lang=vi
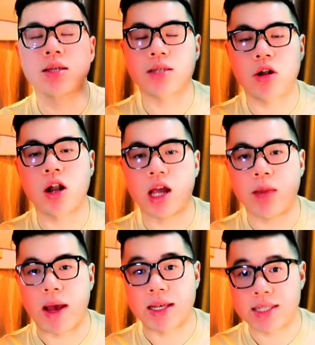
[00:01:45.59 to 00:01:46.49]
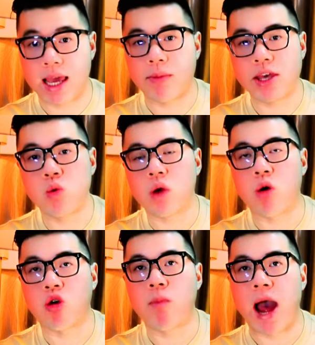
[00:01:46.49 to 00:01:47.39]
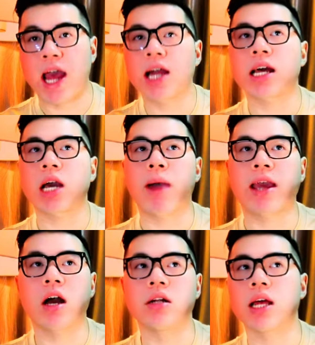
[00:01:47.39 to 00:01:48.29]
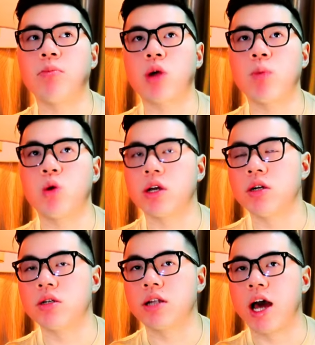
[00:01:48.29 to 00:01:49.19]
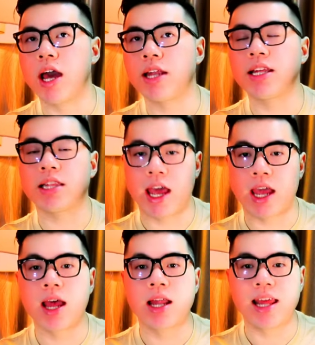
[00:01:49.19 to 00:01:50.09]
sau đó là các bạn xem cái nhu cầu của bạn là các bạn cần thêm một cái mùi hương để đi tiệc